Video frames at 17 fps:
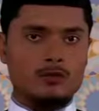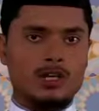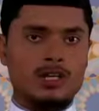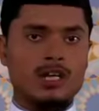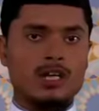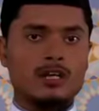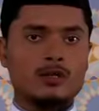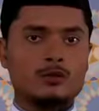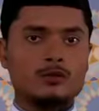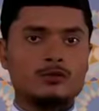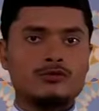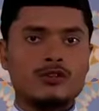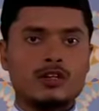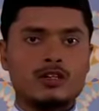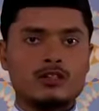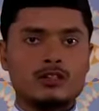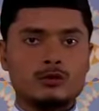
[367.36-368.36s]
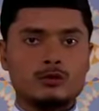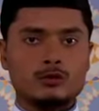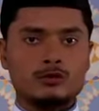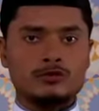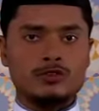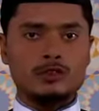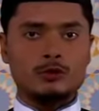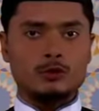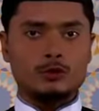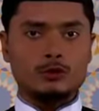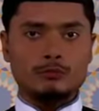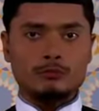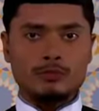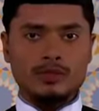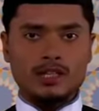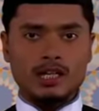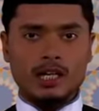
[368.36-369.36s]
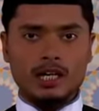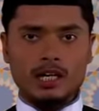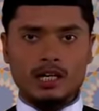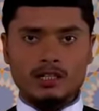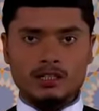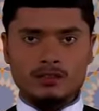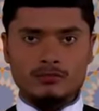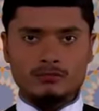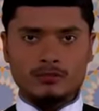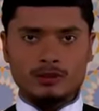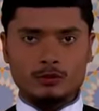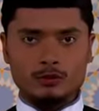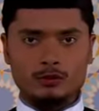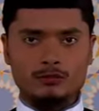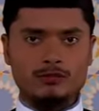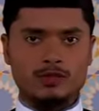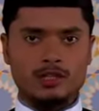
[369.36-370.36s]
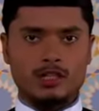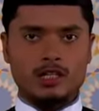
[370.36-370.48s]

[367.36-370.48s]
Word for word: वला नफ़र तोफ़ी हब अहद मिनहम